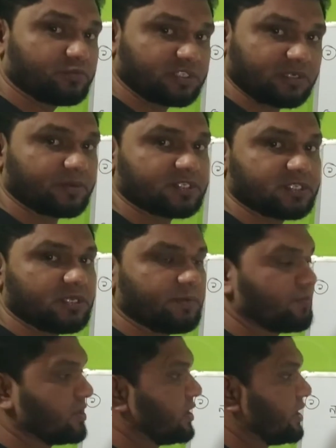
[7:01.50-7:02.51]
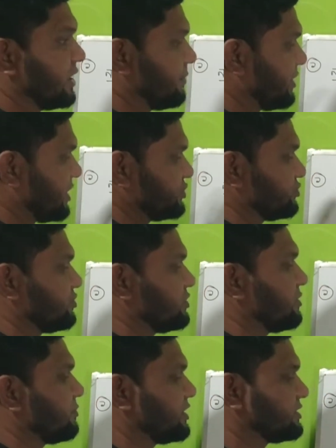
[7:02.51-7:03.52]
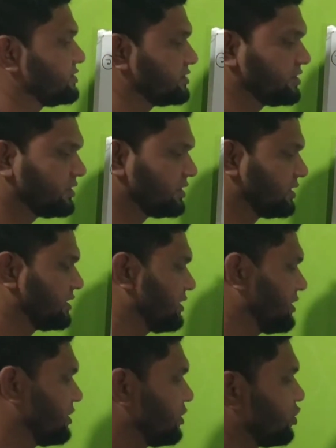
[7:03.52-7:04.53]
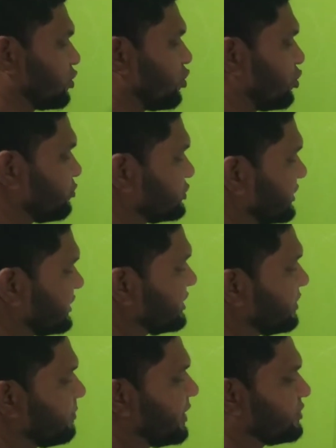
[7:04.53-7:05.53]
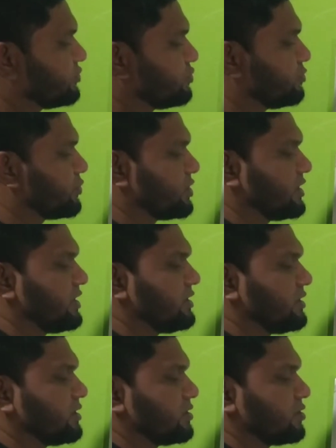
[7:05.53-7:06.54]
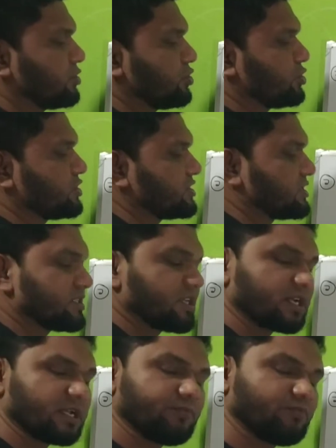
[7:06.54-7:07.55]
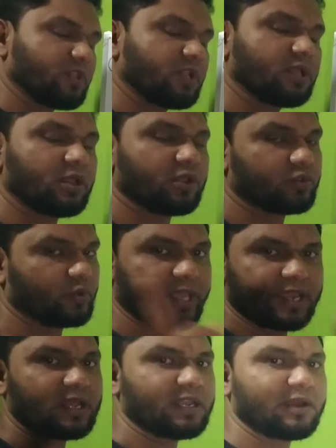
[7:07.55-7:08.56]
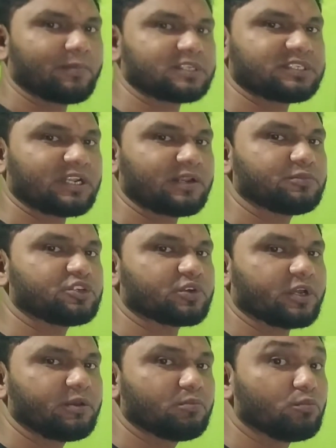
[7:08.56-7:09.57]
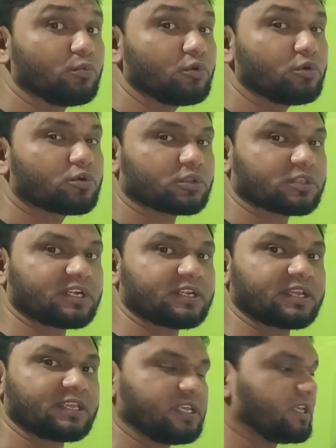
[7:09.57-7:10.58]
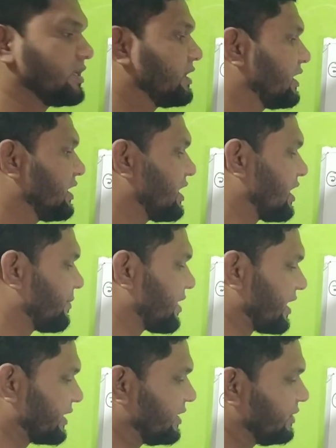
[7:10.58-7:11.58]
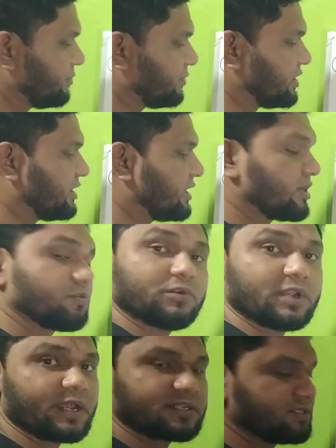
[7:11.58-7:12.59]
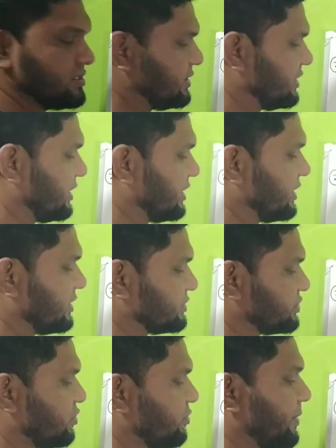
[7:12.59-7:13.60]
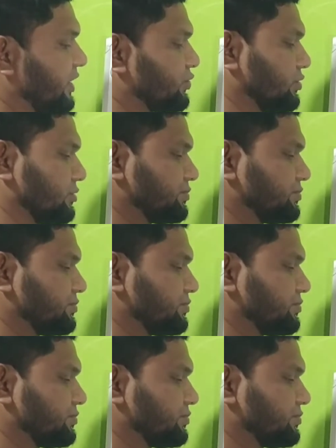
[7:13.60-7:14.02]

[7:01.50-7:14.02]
বুঝতে পারছি এবার আসো দুই নম্বর এন্ট্রিতে কর্মচারীদের বেতন প্রদান দশ হাজার টাকা তো এখানে আমার জানার বিষয় মূল কথাটা কি আমরা আগেই ইন্ডিকেট করে রাখছি সেটা হলো বেতন